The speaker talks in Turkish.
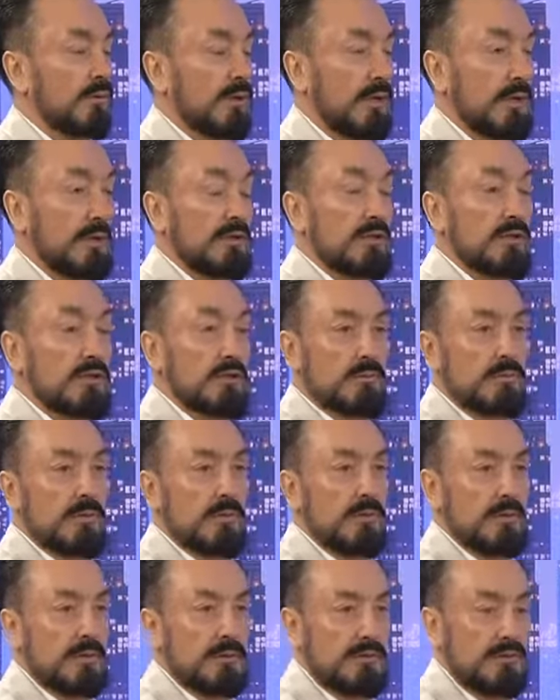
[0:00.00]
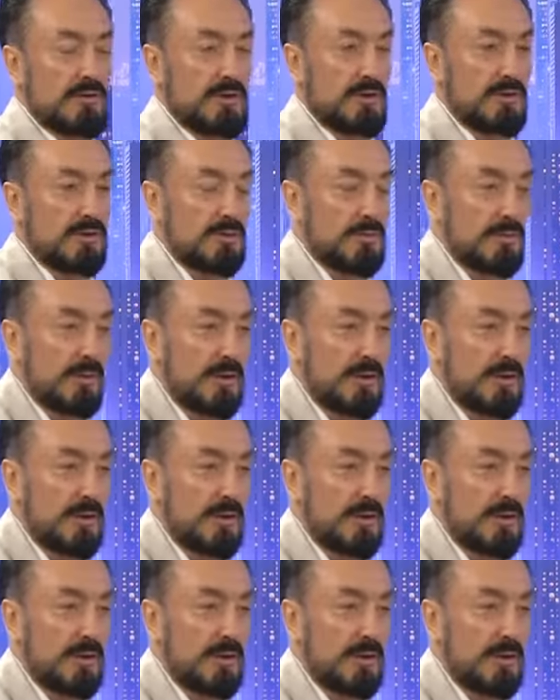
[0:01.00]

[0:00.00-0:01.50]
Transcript: Yani hiçbir çalışma